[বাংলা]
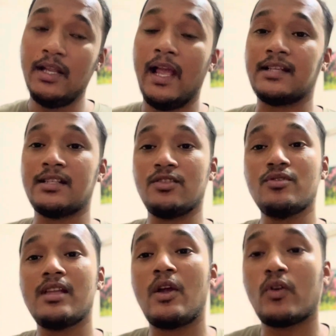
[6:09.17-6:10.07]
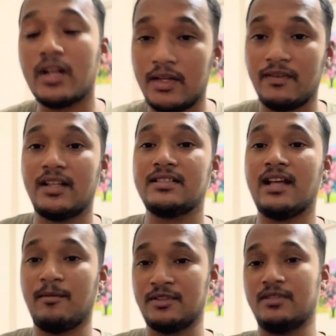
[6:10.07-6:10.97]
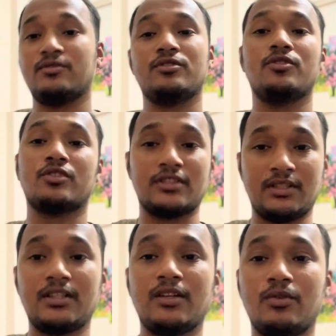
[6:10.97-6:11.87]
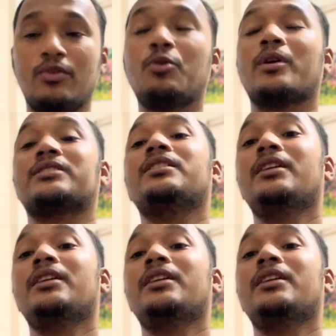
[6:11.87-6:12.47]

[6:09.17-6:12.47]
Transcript: একসাথে যদি অন অ্যান যে আমাদের যদি দশ হাজার টাকা করেও আসে